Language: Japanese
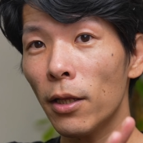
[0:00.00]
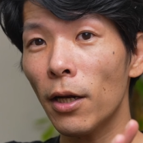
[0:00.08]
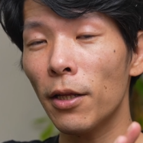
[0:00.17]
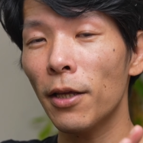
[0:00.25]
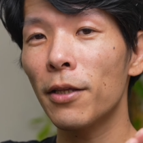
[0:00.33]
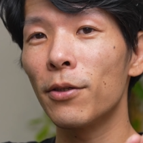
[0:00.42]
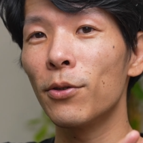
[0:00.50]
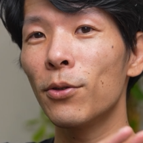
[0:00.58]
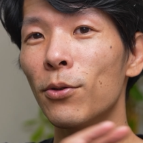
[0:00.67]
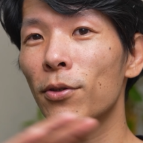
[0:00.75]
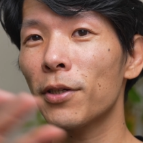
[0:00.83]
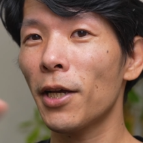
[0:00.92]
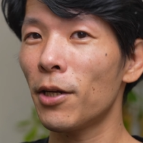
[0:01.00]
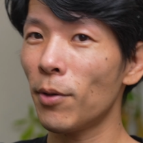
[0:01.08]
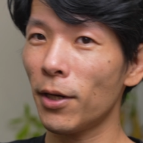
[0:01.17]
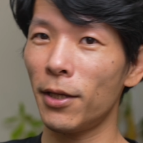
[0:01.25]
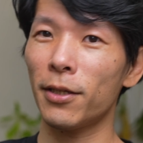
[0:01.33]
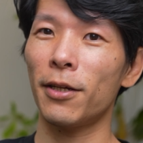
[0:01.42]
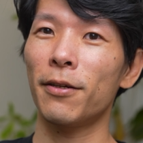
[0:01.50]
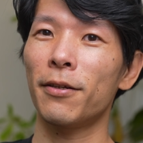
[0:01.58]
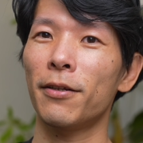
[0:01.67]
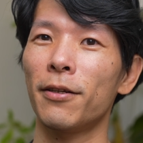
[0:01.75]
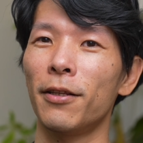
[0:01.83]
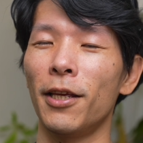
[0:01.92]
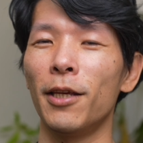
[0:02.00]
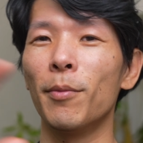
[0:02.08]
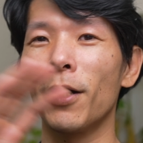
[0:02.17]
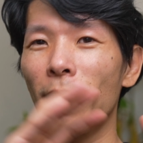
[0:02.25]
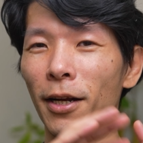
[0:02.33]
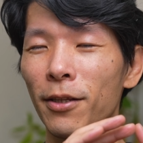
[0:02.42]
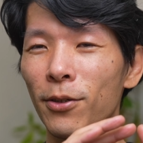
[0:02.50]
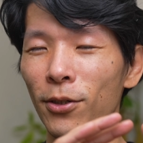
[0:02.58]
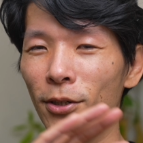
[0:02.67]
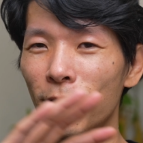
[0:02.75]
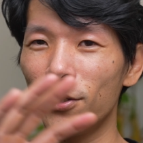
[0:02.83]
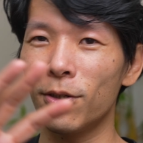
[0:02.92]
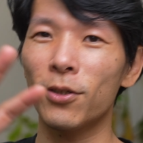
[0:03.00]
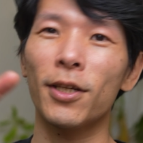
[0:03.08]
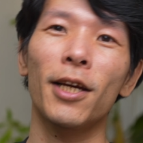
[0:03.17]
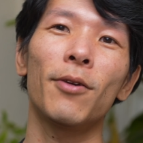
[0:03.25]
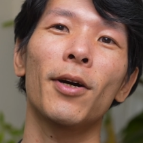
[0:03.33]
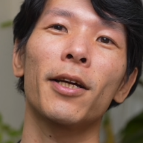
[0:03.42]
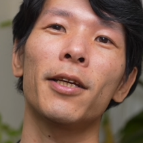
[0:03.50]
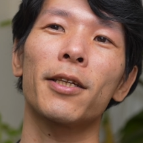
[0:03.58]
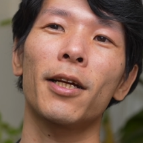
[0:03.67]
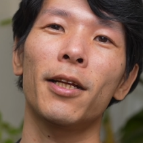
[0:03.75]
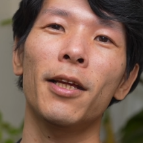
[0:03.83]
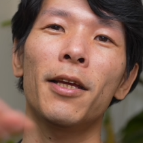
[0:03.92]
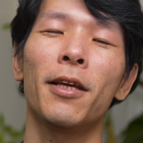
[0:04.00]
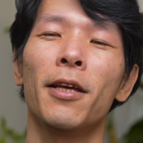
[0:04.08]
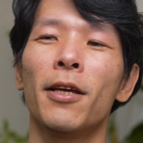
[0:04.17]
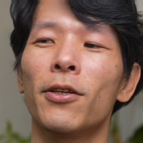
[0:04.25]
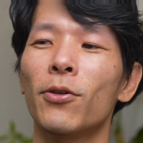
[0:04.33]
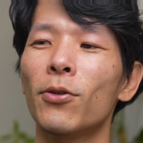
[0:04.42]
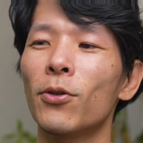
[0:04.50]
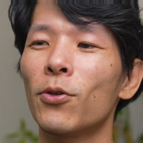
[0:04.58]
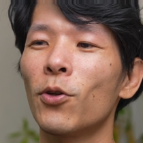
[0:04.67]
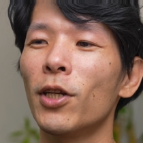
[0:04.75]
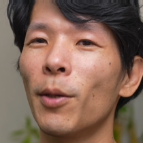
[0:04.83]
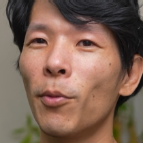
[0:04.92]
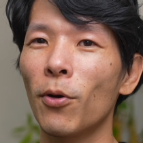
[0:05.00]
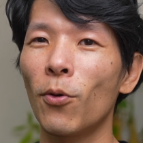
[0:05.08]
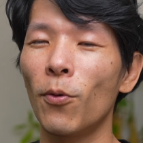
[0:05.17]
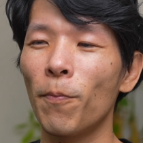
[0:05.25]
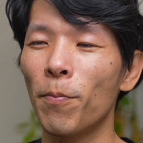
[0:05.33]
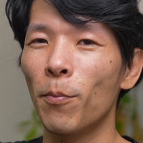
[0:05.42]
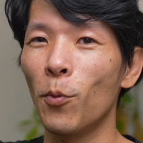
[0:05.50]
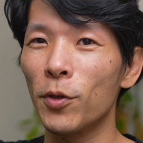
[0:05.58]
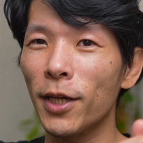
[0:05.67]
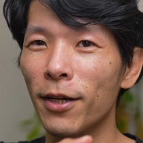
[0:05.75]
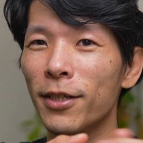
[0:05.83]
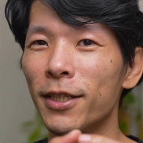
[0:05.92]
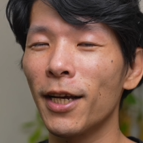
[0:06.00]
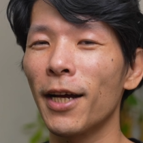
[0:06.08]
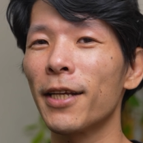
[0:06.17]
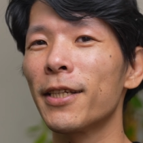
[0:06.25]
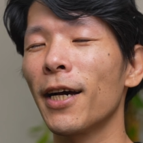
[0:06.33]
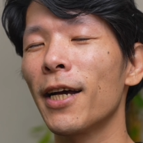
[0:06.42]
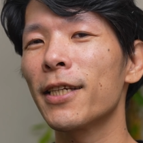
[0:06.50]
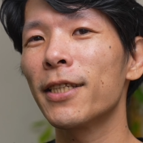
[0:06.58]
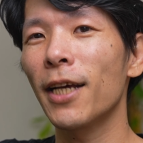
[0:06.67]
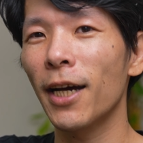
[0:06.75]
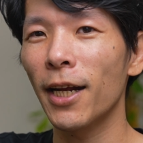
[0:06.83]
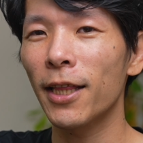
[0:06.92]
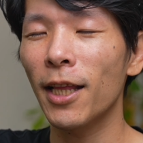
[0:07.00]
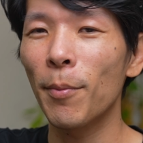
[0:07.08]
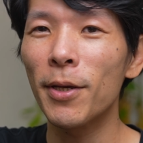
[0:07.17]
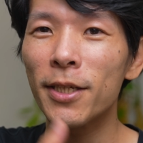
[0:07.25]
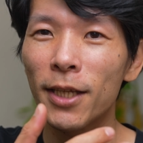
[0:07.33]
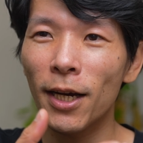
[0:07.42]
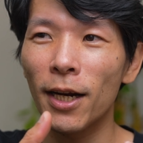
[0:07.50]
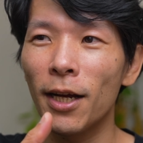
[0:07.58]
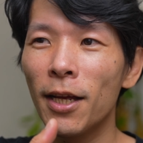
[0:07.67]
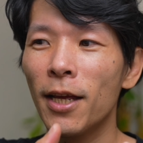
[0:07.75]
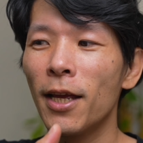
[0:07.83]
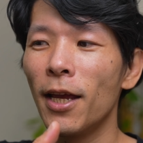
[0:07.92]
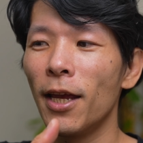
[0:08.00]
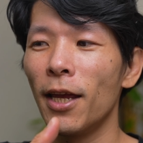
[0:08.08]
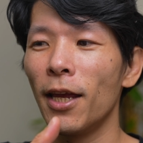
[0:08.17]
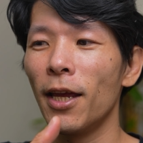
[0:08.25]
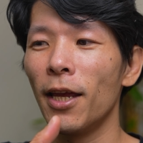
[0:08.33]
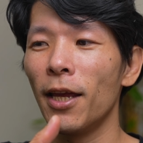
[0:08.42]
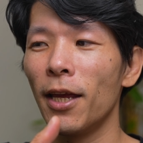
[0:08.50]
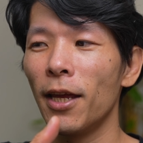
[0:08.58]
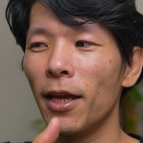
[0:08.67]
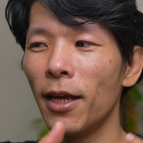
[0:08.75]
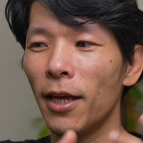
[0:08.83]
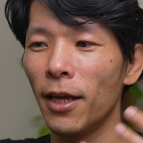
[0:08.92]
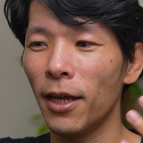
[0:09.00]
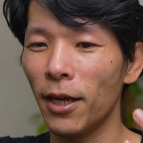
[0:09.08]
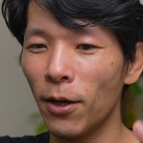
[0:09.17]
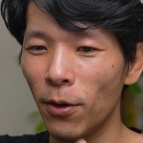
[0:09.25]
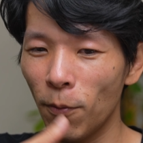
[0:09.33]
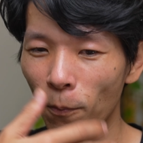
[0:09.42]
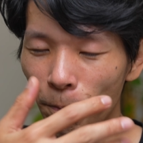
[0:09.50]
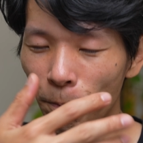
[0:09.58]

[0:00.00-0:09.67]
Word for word: れたらね、ずっと使えるわけですから。ね、今からずっと使えるわけですからね。ちょっとそれらもこう、模索しながら、探しながら、試しながら、えー、